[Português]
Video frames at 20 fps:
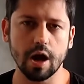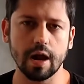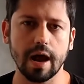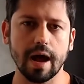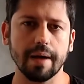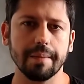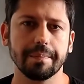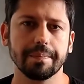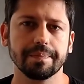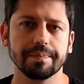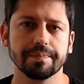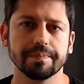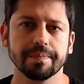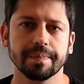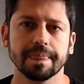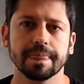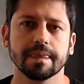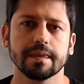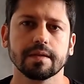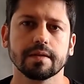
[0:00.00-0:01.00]
Então olha lá.
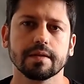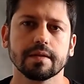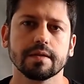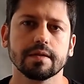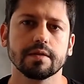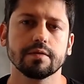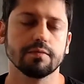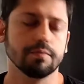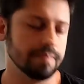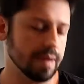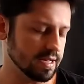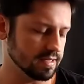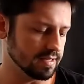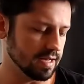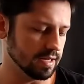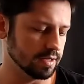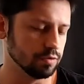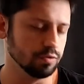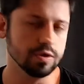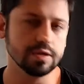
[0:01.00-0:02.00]

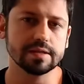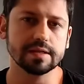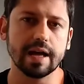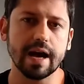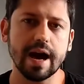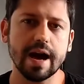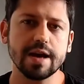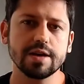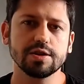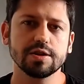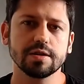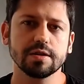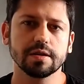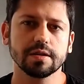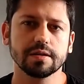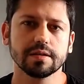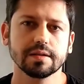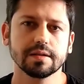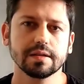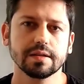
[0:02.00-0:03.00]
Passar aqui o
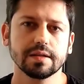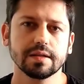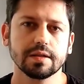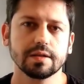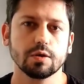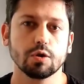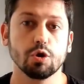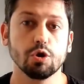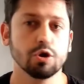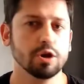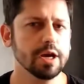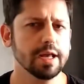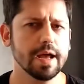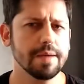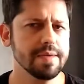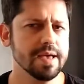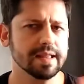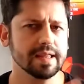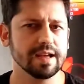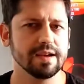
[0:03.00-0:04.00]
slide.
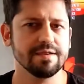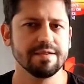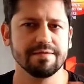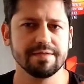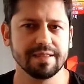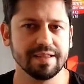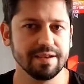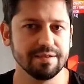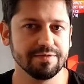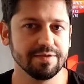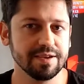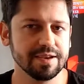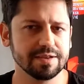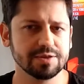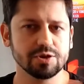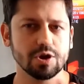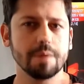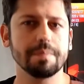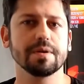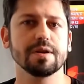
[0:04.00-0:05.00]
Coloquei na minha
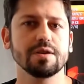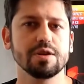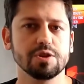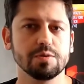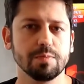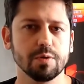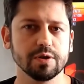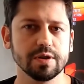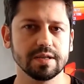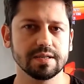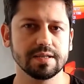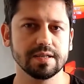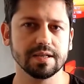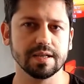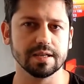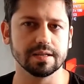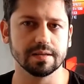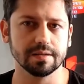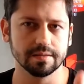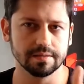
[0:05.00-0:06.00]
TV só para a gente poder
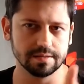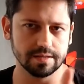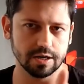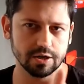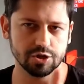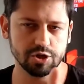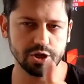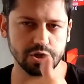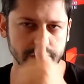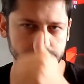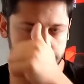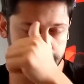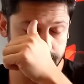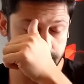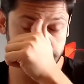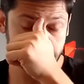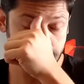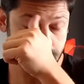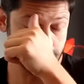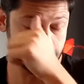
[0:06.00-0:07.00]
seguir,
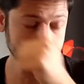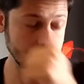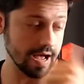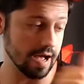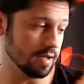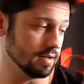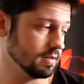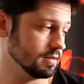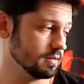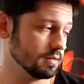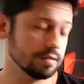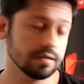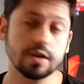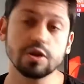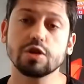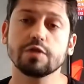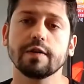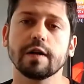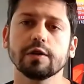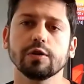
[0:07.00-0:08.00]
certinho? Olha lá,
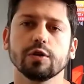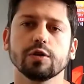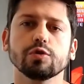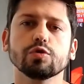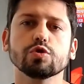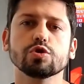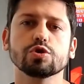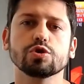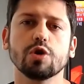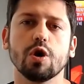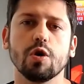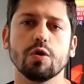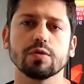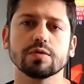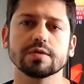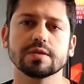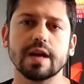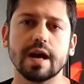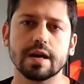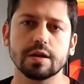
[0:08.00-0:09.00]
o que a gente falou do
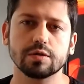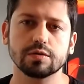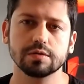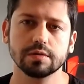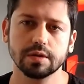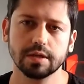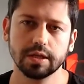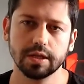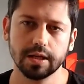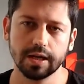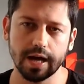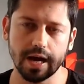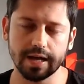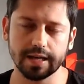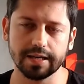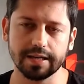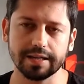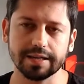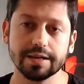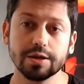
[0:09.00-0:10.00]
som, certo?
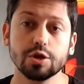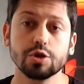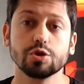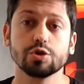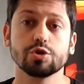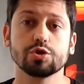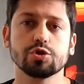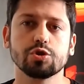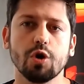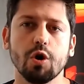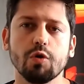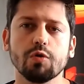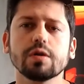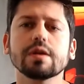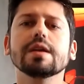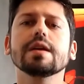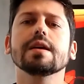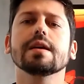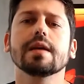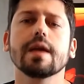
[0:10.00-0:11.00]
É aqui,
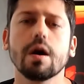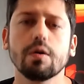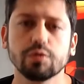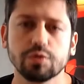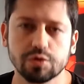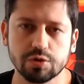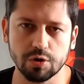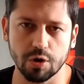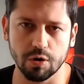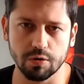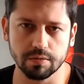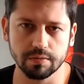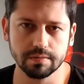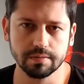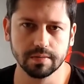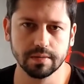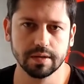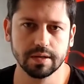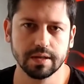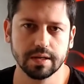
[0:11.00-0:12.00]
som. O que, que é o
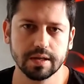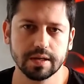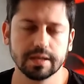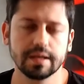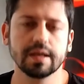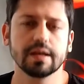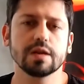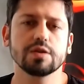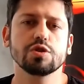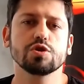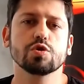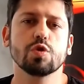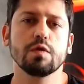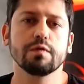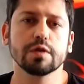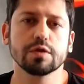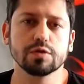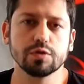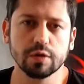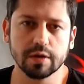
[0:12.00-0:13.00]
som? O que, que a
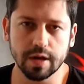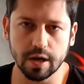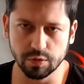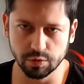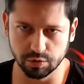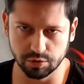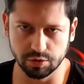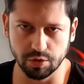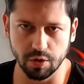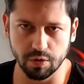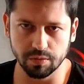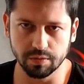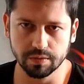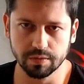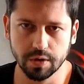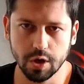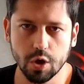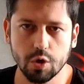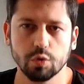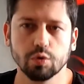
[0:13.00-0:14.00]
gente conversou que era o
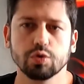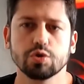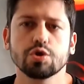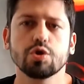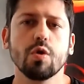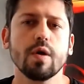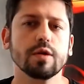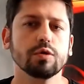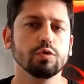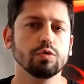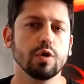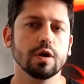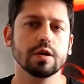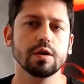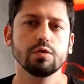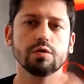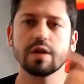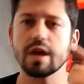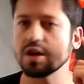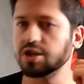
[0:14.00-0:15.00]
som? O som é
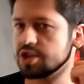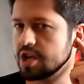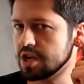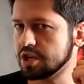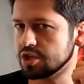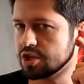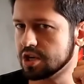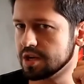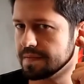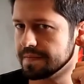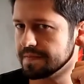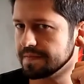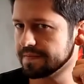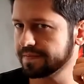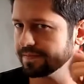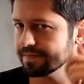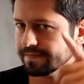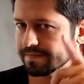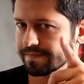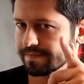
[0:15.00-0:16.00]
tudo aquilo que a
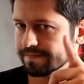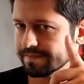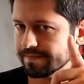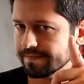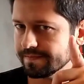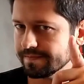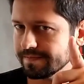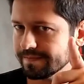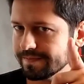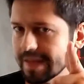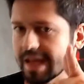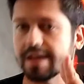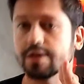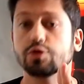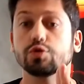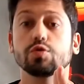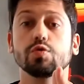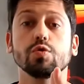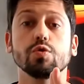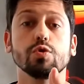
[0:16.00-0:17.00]
gente
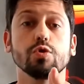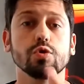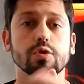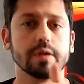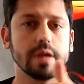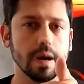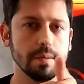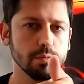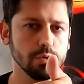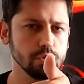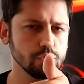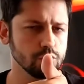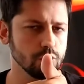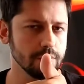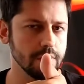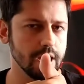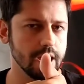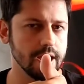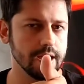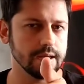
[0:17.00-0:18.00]
escuta,
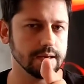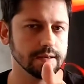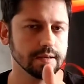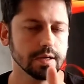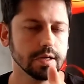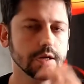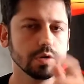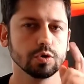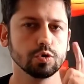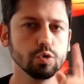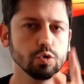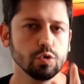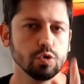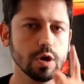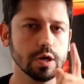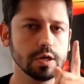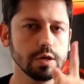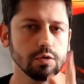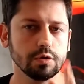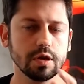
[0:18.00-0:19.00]
muito bem.
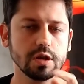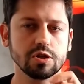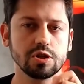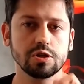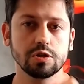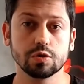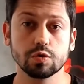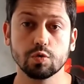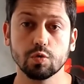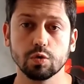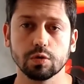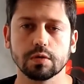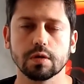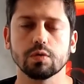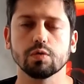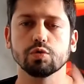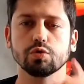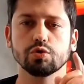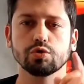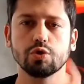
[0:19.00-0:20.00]
Tudo aquilo que a gente
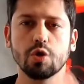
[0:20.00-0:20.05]
escuta.